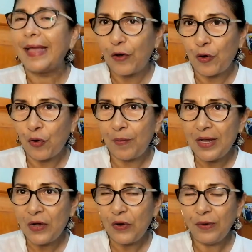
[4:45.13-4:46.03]

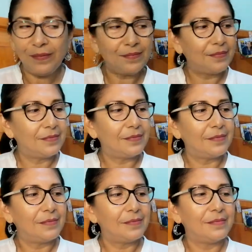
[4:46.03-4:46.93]
económico
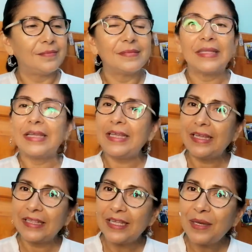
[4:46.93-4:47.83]
y
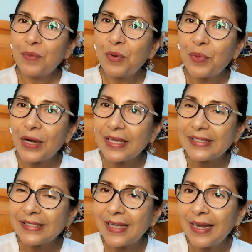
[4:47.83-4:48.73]
que tiene muy buena
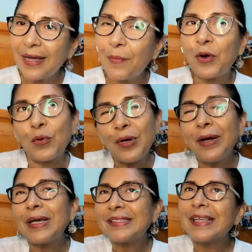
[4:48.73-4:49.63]
estela, bueno,
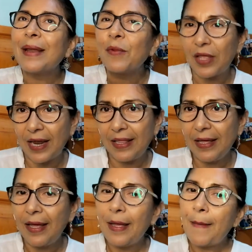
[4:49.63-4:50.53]
una estela
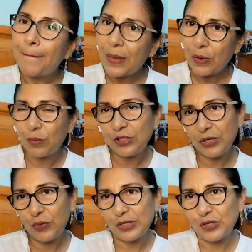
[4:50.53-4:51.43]
moderada, pero
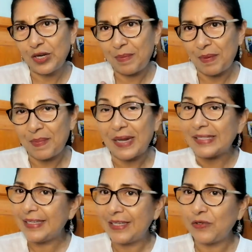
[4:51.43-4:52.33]
mucha duración en mi
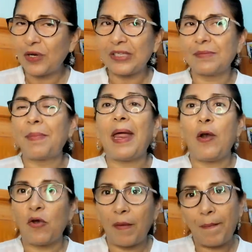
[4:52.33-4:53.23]
piel. Seis horas para
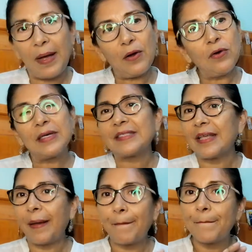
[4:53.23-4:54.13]
lo que pago
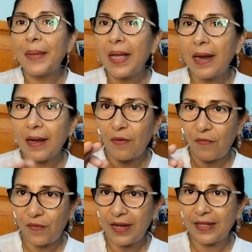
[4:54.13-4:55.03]
está
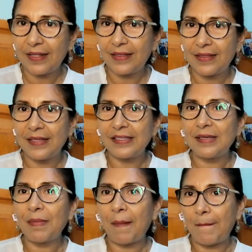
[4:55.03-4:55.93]

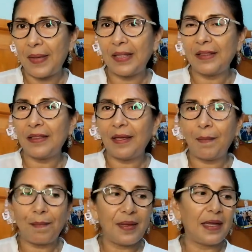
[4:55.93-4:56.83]

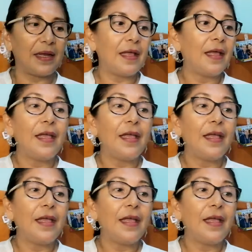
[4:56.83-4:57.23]
perfectísimamente bien.